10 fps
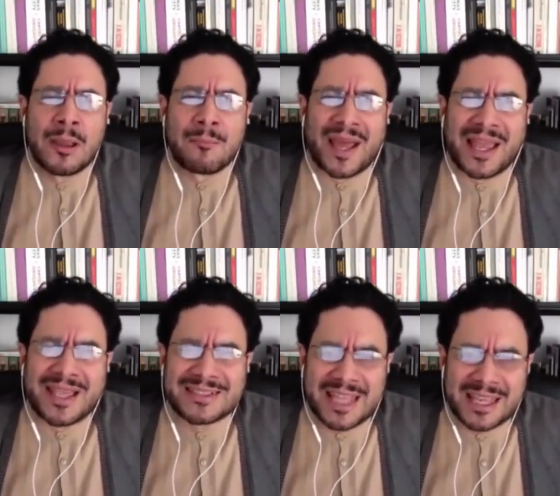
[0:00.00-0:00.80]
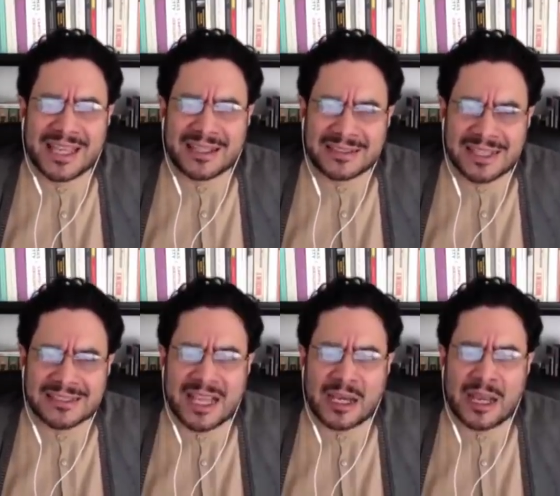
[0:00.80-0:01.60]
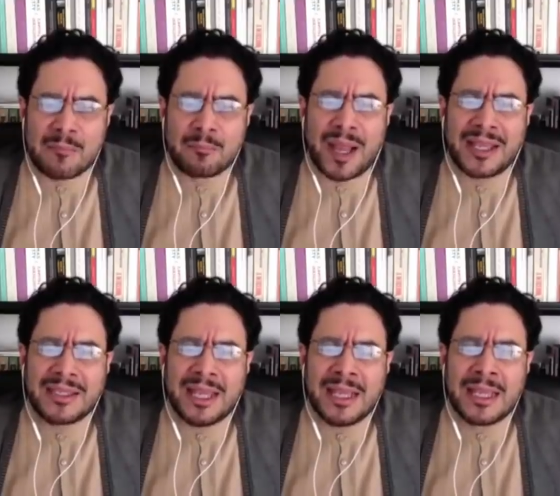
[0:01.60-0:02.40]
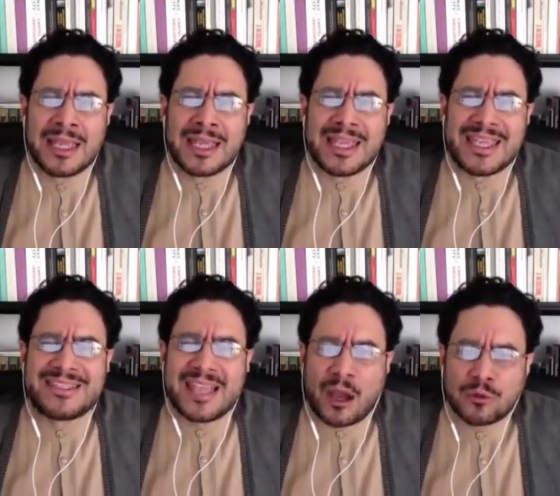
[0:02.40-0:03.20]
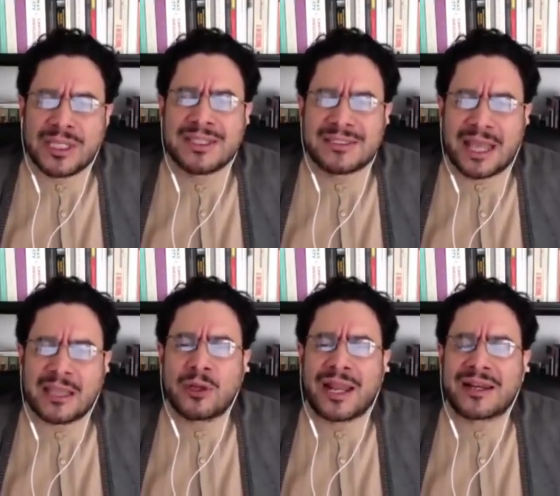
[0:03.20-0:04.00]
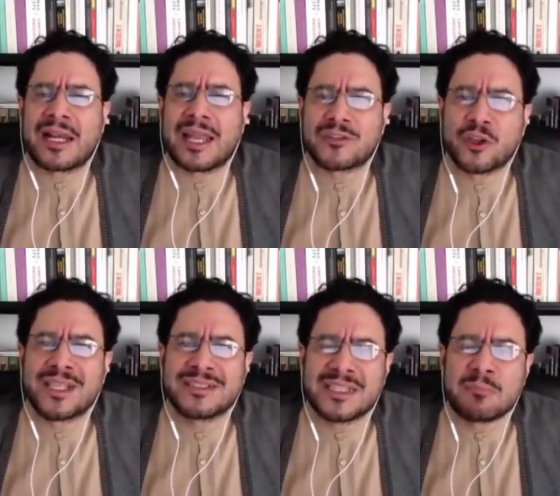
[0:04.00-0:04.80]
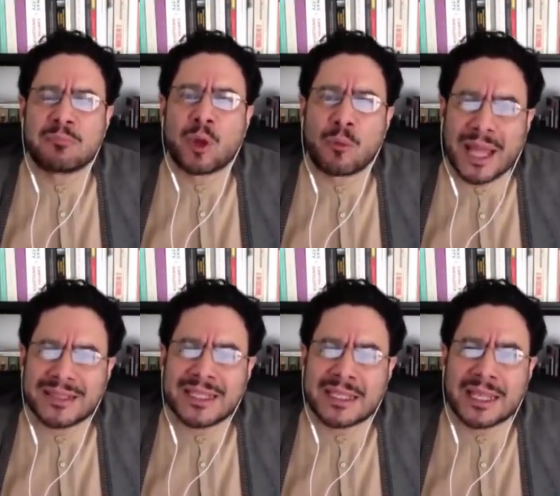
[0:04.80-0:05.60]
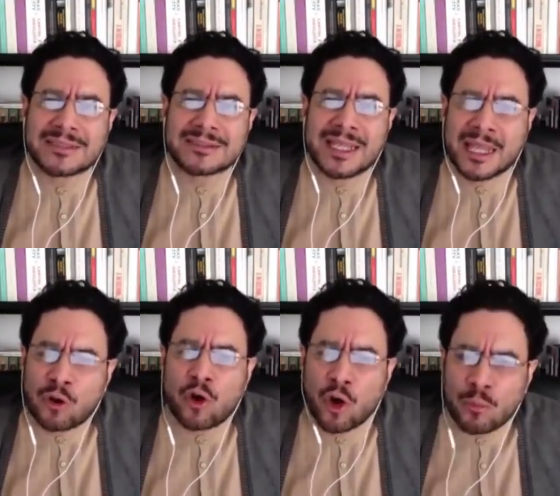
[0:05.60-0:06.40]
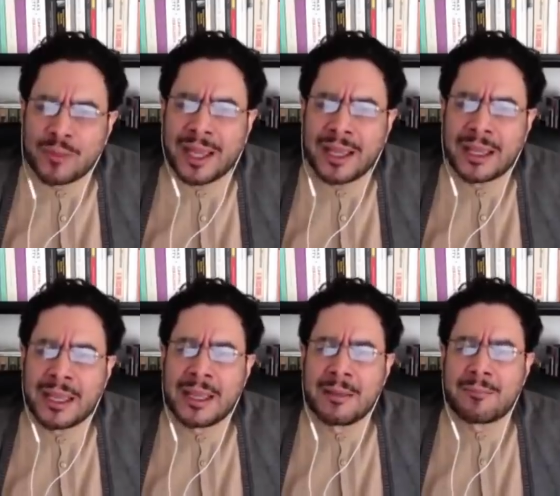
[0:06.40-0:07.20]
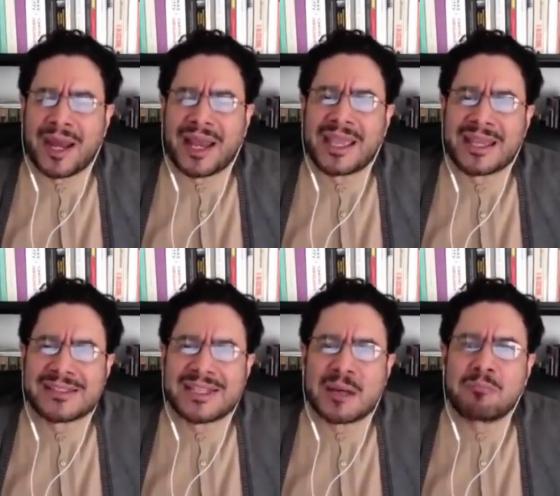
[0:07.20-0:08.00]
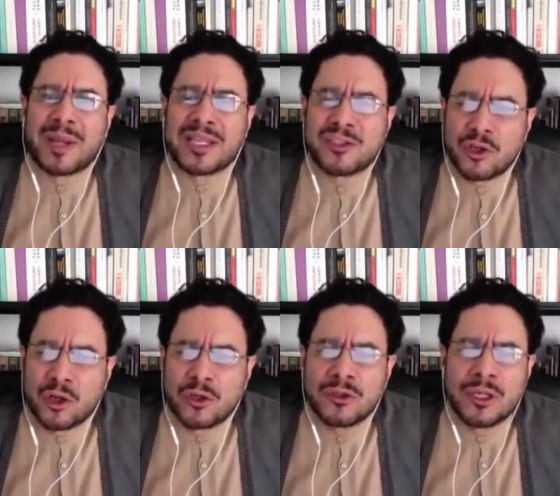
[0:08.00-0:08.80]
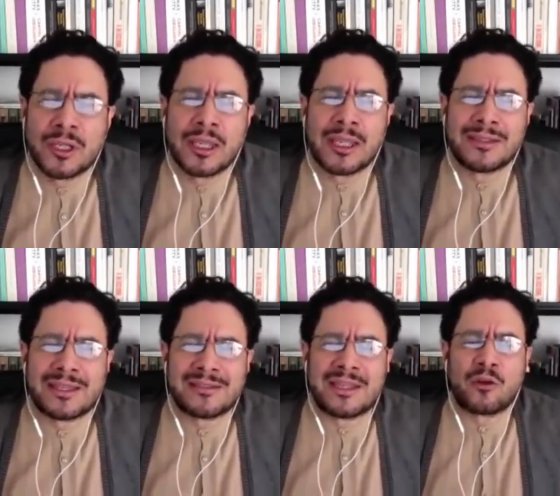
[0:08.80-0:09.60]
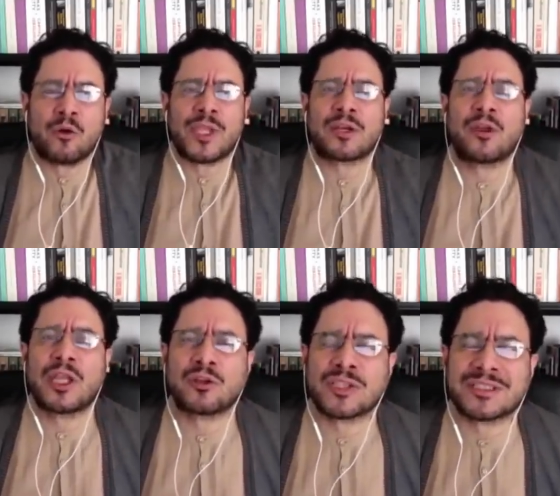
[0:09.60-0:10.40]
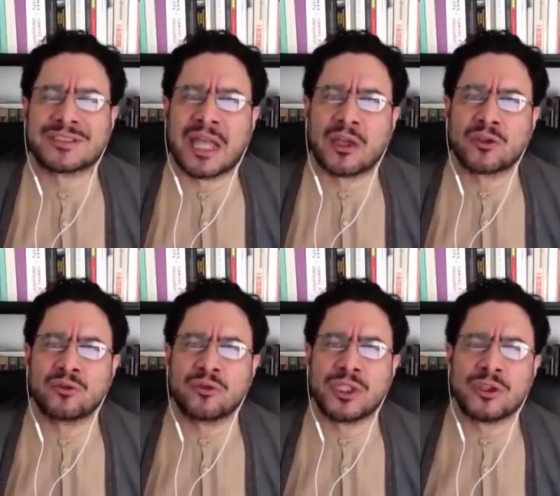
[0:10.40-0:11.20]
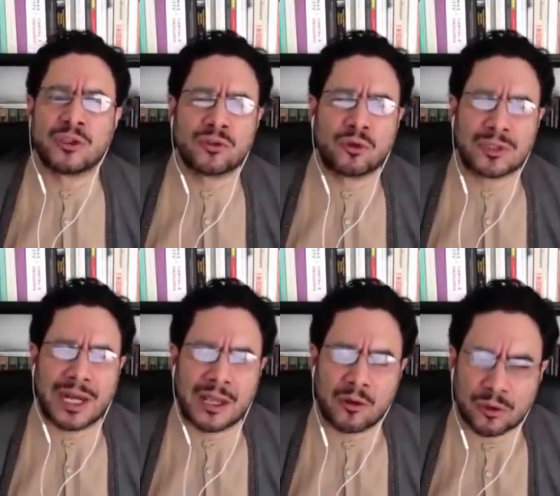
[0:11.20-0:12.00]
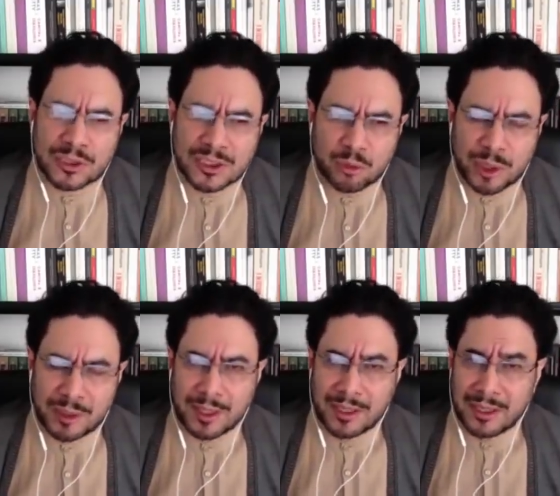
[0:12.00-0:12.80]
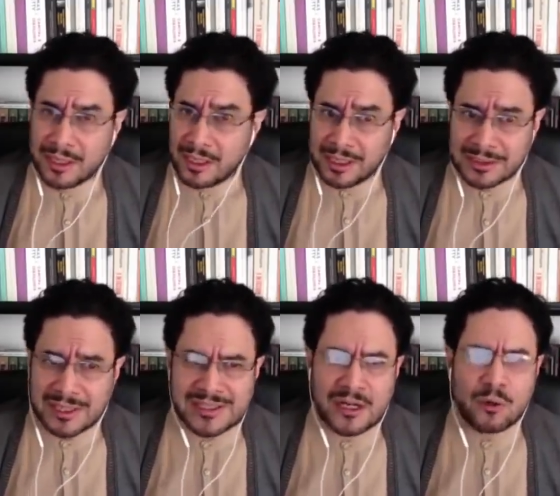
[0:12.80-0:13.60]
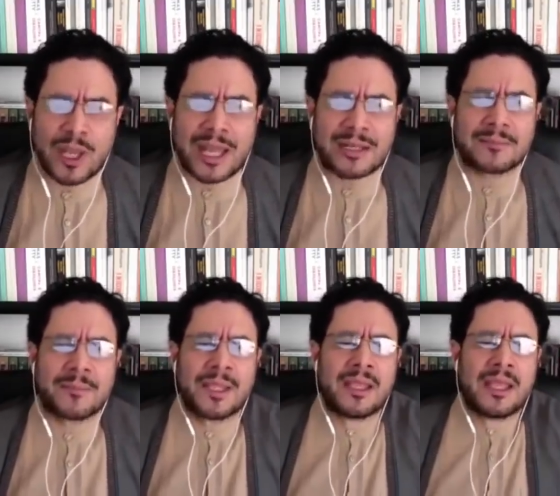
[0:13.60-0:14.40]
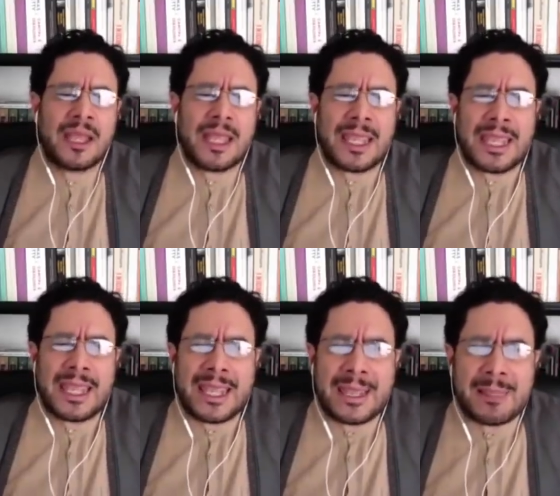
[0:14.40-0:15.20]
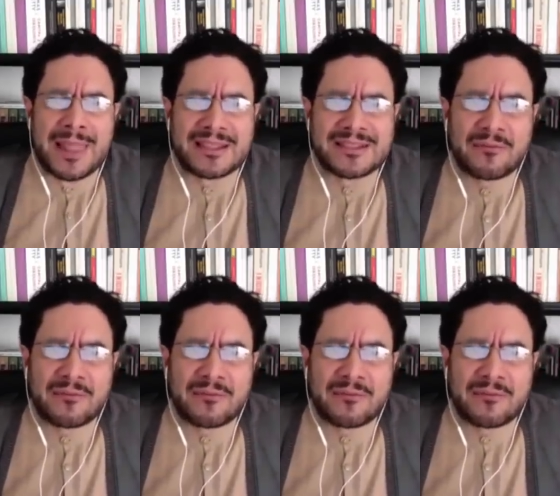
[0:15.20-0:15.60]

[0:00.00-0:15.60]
para esta gigantesca campaña y se ha utilizado las relaciones diplomáticas de Colombia para ejercer presión desde el gobierno de los Estados Unidos contra la Corte Suprema. En tercer lugar, eh, las